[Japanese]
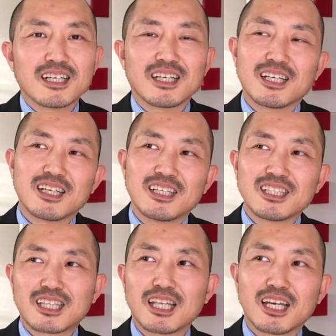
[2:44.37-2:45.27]
えー、
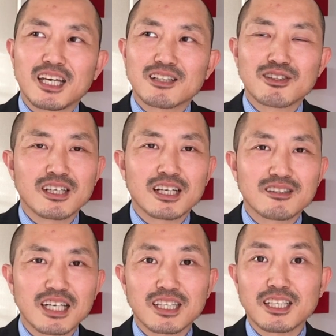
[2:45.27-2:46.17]
言ってくれな
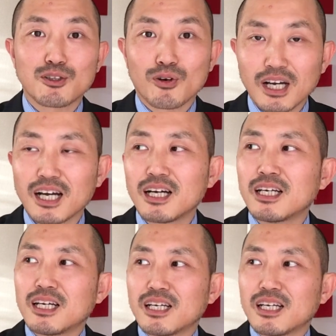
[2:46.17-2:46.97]
くなったりとか、